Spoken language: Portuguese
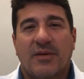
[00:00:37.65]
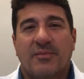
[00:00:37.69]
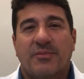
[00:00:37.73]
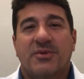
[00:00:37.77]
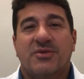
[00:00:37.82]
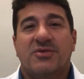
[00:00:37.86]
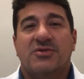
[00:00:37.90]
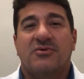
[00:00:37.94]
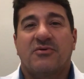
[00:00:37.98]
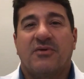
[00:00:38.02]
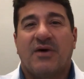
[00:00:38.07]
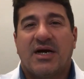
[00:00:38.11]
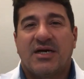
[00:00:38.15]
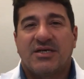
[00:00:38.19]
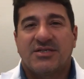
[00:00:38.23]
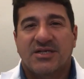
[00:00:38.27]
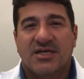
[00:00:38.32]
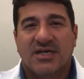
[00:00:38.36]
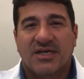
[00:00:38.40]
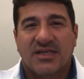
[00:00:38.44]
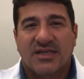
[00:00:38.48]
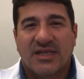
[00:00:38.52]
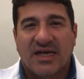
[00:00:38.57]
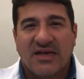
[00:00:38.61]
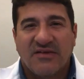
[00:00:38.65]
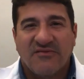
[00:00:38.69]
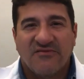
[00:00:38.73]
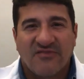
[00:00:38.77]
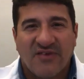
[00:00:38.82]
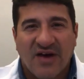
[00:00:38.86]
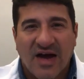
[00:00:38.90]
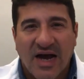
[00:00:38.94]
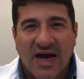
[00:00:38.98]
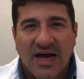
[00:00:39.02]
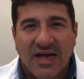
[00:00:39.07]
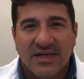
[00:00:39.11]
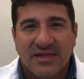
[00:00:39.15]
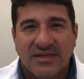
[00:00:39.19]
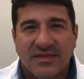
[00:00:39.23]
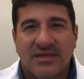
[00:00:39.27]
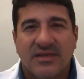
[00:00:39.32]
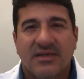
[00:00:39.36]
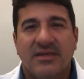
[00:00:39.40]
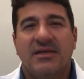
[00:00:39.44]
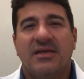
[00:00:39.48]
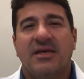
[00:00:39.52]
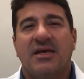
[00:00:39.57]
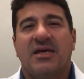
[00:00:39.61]
a pessoa acha que está
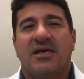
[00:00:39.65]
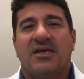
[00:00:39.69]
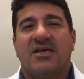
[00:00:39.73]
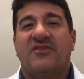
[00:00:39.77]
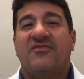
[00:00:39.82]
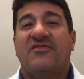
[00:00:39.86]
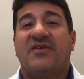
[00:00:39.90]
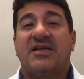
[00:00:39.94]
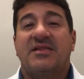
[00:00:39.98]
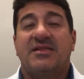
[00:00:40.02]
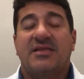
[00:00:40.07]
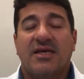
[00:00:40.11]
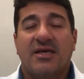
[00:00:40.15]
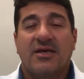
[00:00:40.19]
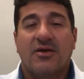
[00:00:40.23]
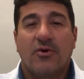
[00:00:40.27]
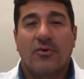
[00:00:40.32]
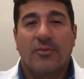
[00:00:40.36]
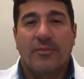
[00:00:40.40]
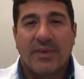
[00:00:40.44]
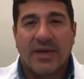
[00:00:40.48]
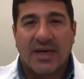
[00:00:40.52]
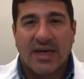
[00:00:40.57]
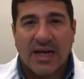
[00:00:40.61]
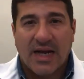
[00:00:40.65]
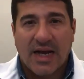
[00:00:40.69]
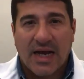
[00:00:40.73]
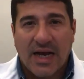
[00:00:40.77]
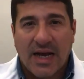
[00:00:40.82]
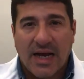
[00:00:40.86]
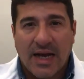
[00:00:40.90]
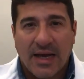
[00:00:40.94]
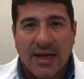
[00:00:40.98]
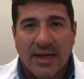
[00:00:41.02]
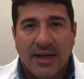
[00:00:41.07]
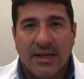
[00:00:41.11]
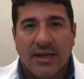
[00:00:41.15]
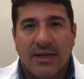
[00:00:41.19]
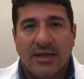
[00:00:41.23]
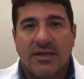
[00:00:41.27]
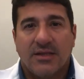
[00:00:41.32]
inválida, que vai ter que operar.